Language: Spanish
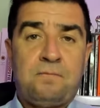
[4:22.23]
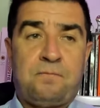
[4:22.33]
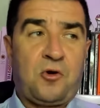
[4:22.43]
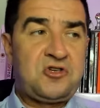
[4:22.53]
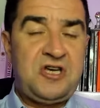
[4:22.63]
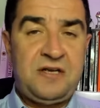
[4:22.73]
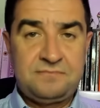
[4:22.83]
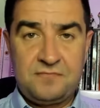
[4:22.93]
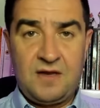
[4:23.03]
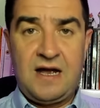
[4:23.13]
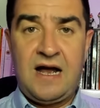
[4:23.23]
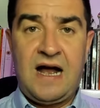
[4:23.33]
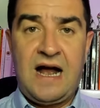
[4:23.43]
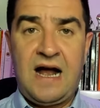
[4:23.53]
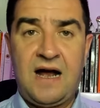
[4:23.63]
por si
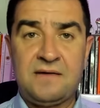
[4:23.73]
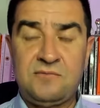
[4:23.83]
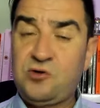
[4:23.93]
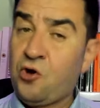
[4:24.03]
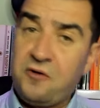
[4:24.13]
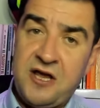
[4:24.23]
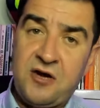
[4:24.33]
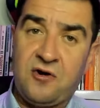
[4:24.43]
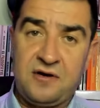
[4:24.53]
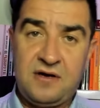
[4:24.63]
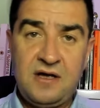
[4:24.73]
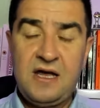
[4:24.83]
no vieron